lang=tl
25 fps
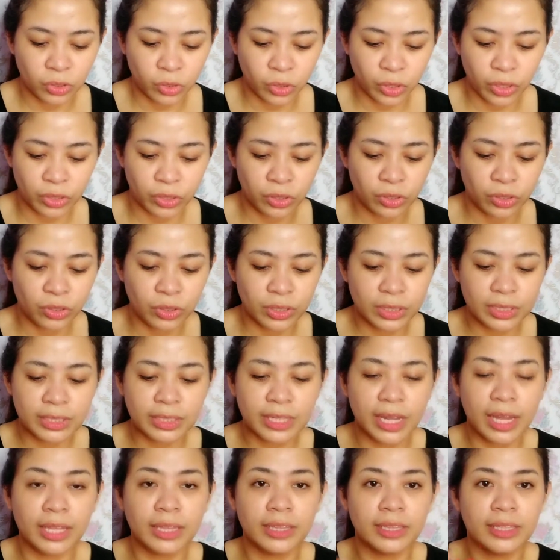So, ito yung
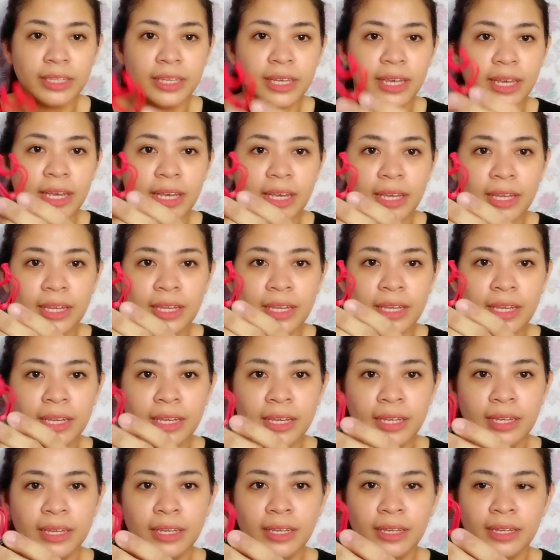stand niya.
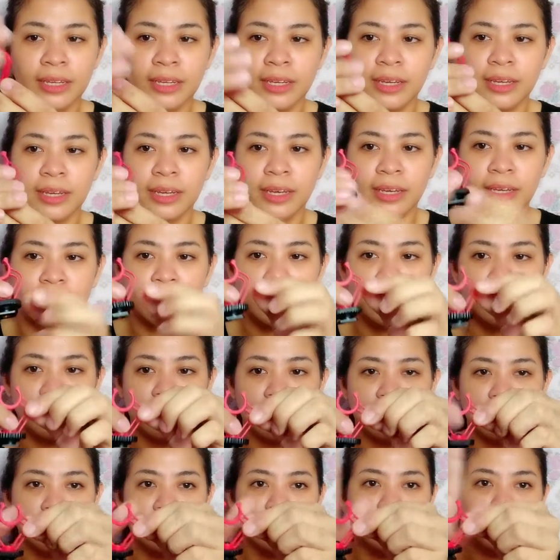
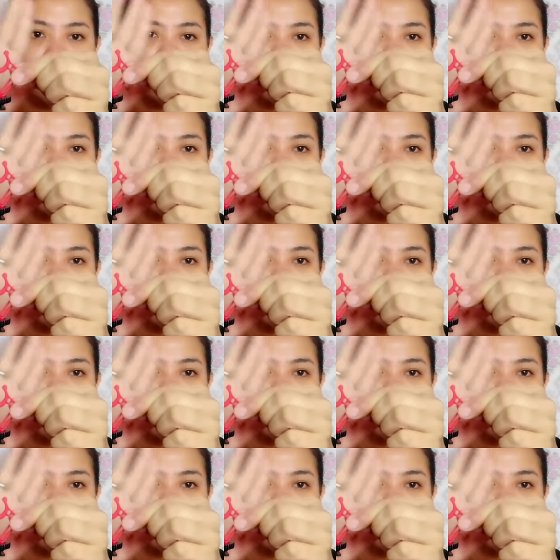Ayan.